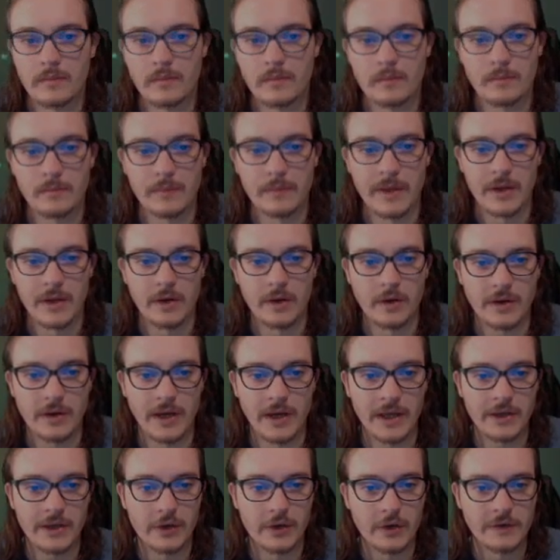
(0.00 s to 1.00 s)
Mais euh,
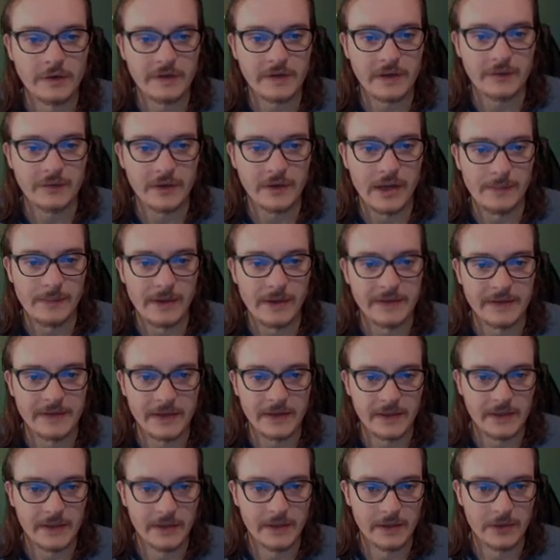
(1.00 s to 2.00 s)
qui fait de la
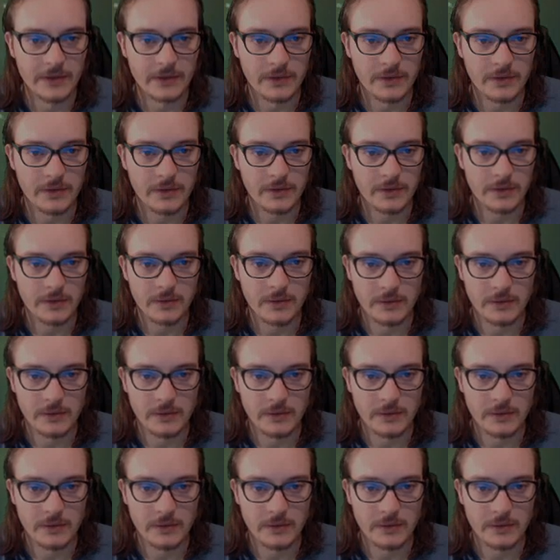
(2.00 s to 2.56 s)
batterie. Euh,